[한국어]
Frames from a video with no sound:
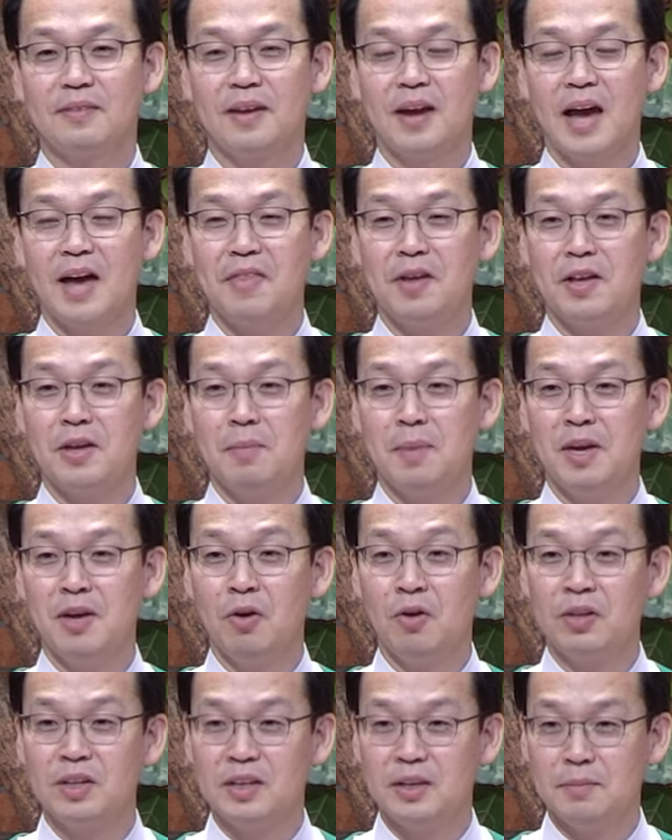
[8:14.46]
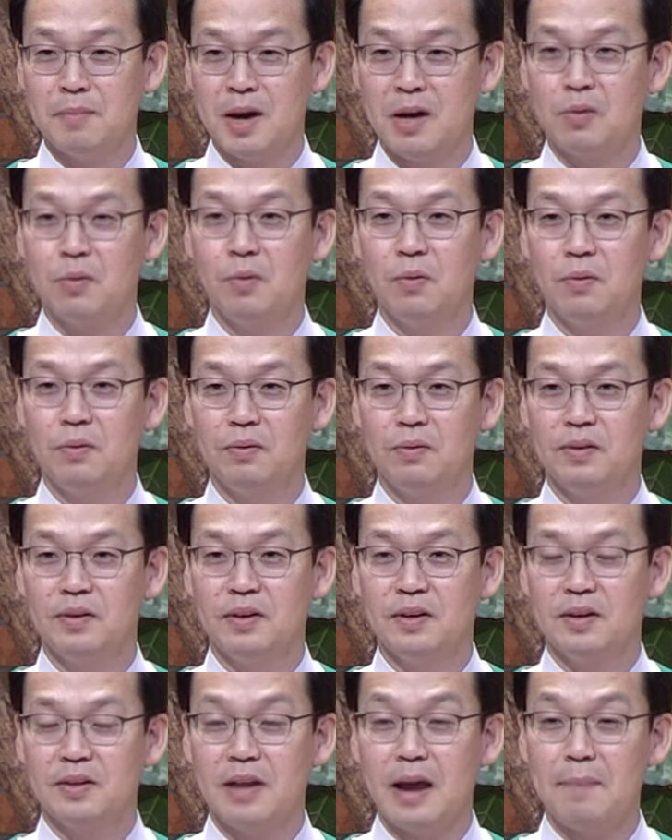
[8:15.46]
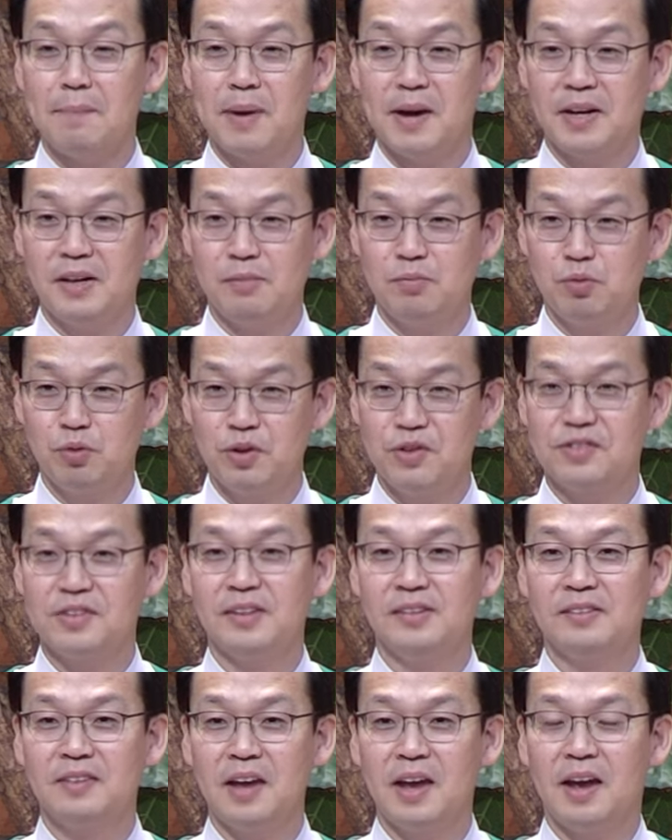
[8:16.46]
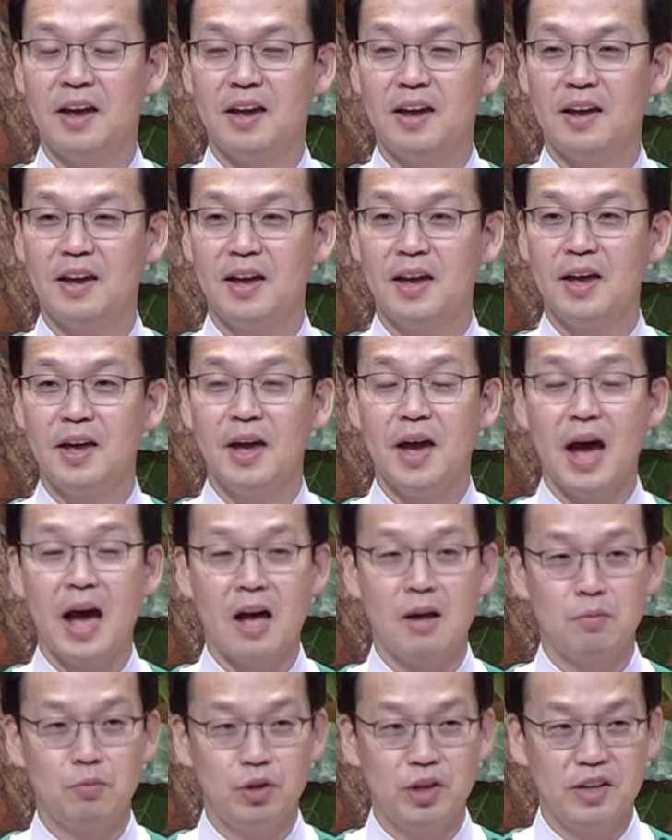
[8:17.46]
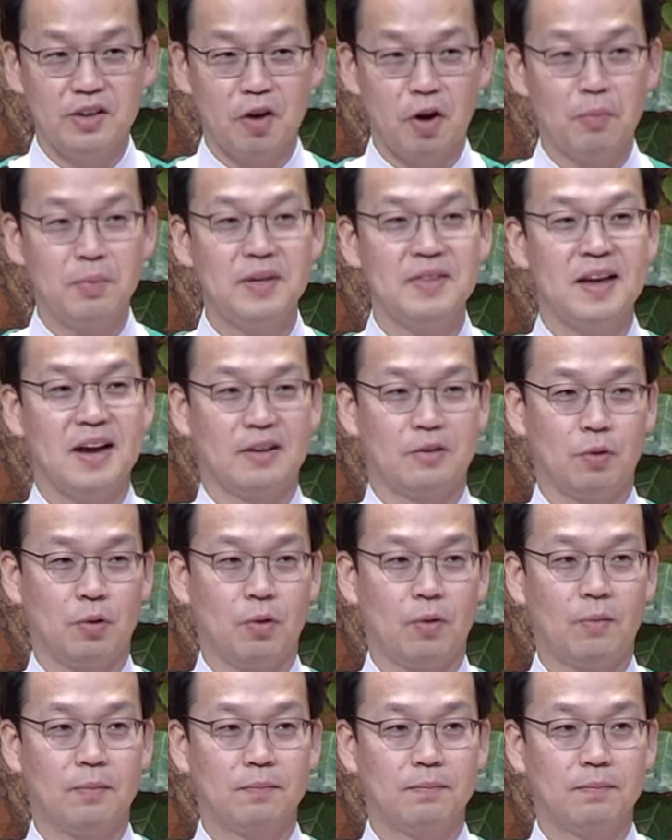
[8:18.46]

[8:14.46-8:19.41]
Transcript: 하나님의 영이 임하고 나팔을 불었을 때 아무리 겁이 나도